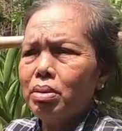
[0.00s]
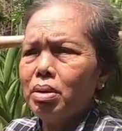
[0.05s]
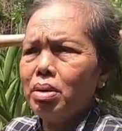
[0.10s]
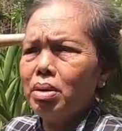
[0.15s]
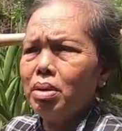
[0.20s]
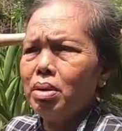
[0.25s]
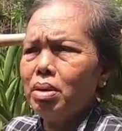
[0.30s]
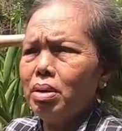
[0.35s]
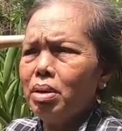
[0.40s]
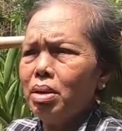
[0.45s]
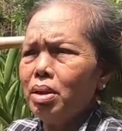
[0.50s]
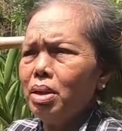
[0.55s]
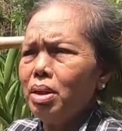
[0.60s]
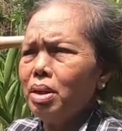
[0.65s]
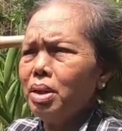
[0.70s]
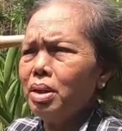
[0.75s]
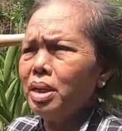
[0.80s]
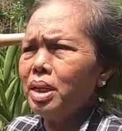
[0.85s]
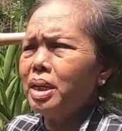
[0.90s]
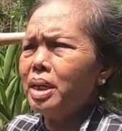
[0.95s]
đi
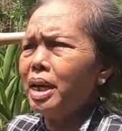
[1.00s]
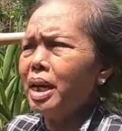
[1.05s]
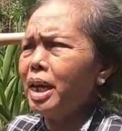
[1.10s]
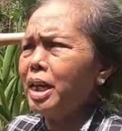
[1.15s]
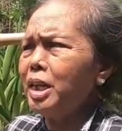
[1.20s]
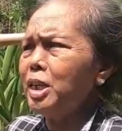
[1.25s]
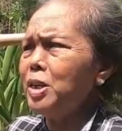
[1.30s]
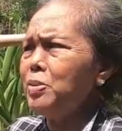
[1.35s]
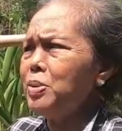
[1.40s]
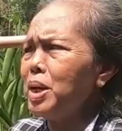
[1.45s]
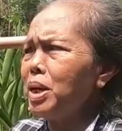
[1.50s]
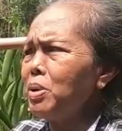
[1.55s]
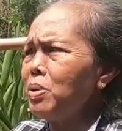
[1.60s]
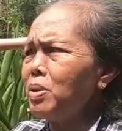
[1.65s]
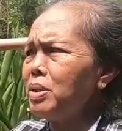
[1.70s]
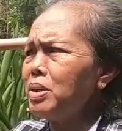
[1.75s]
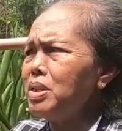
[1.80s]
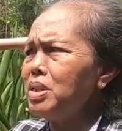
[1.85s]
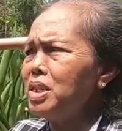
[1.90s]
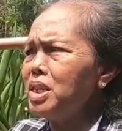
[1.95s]
ờ, thì ai kêu dắt
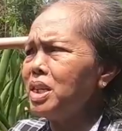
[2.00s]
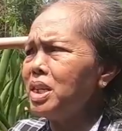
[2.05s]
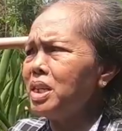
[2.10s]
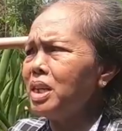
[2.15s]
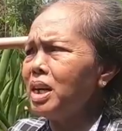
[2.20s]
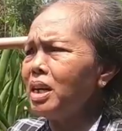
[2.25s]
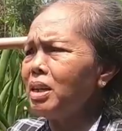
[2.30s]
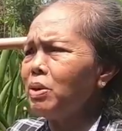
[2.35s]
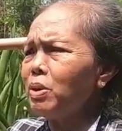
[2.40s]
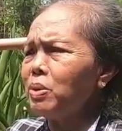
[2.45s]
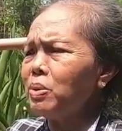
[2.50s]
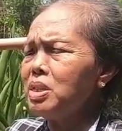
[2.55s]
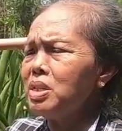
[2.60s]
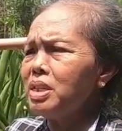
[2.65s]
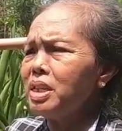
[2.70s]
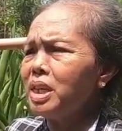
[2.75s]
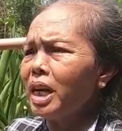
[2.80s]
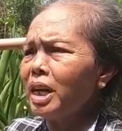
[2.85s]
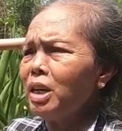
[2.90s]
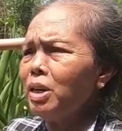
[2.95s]
đọt dưa thì dắt đọt
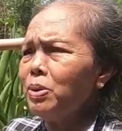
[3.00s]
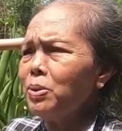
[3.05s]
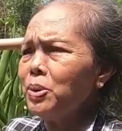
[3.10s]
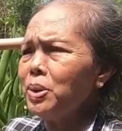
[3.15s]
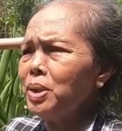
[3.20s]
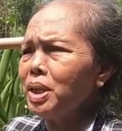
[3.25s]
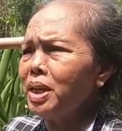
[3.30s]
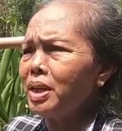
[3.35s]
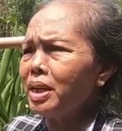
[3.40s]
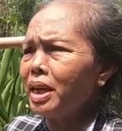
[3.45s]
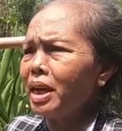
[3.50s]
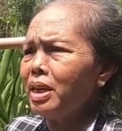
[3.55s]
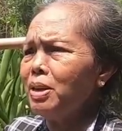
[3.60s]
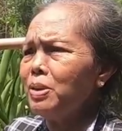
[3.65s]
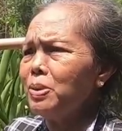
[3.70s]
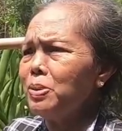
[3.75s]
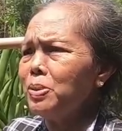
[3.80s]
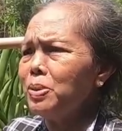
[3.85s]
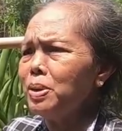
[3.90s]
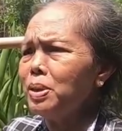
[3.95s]
dưa cấy lúa thì cấy
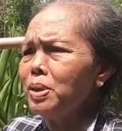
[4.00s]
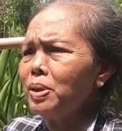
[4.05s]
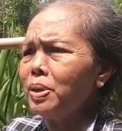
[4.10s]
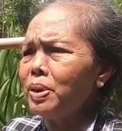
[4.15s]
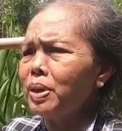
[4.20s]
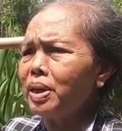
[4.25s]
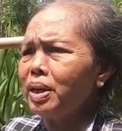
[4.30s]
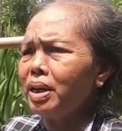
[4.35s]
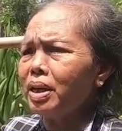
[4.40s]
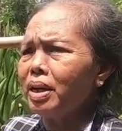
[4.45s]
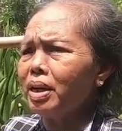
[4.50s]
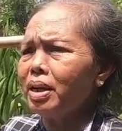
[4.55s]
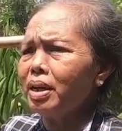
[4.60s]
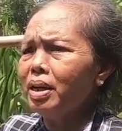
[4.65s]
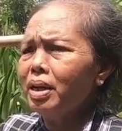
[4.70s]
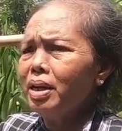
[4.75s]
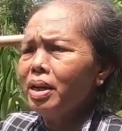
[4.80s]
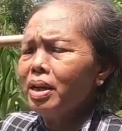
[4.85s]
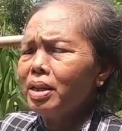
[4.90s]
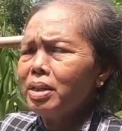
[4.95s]
lúa rồi ờ,
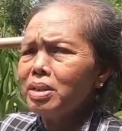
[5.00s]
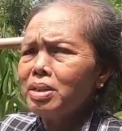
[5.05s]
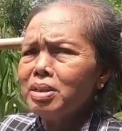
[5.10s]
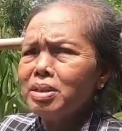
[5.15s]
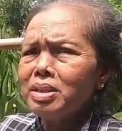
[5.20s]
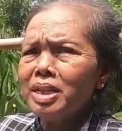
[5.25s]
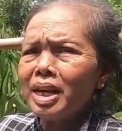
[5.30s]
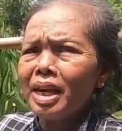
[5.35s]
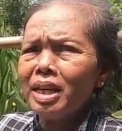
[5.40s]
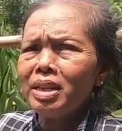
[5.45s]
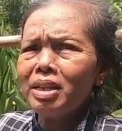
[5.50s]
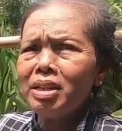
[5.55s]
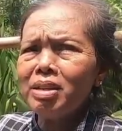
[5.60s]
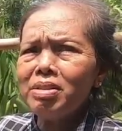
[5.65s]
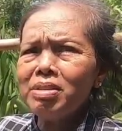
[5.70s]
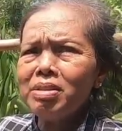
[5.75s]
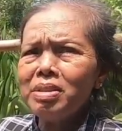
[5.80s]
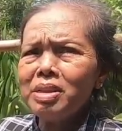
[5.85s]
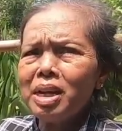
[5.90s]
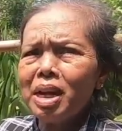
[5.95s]
đương dây thì
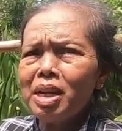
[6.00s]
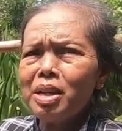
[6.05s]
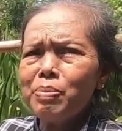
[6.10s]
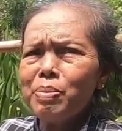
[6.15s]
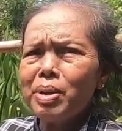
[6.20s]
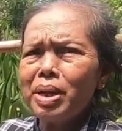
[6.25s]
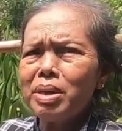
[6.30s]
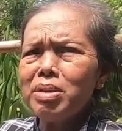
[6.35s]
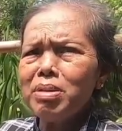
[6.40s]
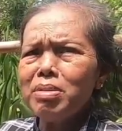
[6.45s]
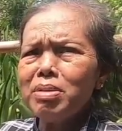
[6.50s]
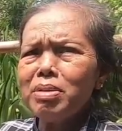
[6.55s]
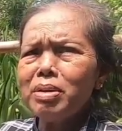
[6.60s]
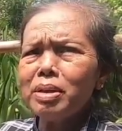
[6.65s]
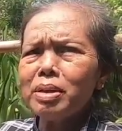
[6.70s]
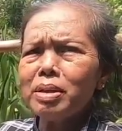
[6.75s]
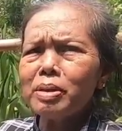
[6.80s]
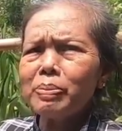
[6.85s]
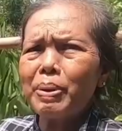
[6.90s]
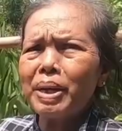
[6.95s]
đương dây bẻ
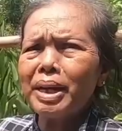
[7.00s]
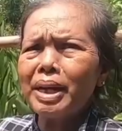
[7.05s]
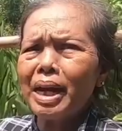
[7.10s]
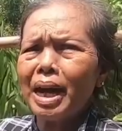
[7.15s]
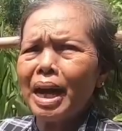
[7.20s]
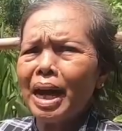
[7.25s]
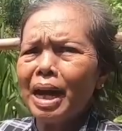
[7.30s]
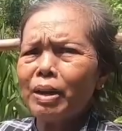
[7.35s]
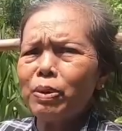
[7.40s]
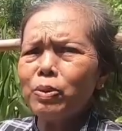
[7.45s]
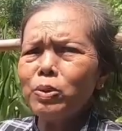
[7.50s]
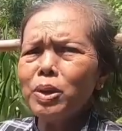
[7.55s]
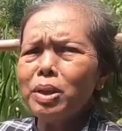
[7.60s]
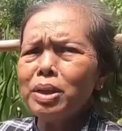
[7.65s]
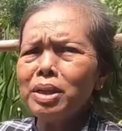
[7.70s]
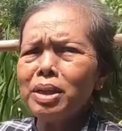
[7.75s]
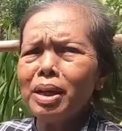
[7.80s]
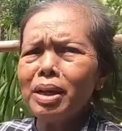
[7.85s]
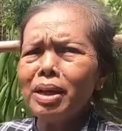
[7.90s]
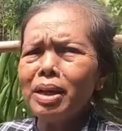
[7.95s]
dưa bẻ cà đủ
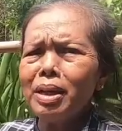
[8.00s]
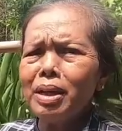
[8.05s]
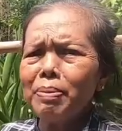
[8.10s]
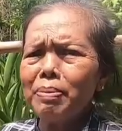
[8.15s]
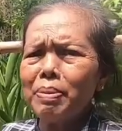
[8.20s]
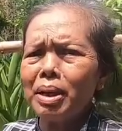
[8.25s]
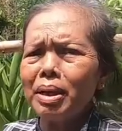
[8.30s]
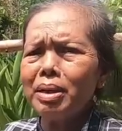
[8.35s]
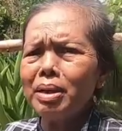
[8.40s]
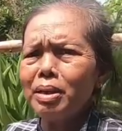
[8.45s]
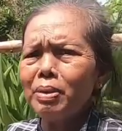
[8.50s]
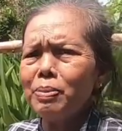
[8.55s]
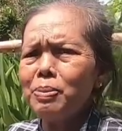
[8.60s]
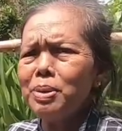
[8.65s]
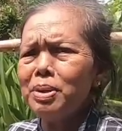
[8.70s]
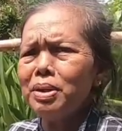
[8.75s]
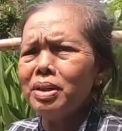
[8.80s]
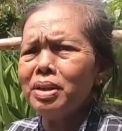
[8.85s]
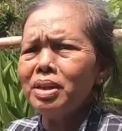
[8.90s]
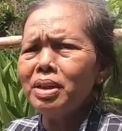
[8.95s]
thứ cho á mặn thì ờ.
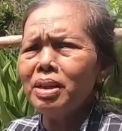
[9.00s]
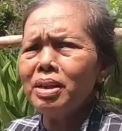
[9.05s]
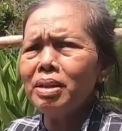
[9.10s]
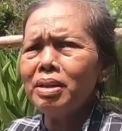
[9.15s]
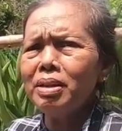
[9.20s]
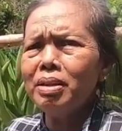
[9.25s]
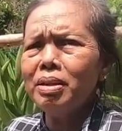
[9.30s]
cũng ừ. nữa nha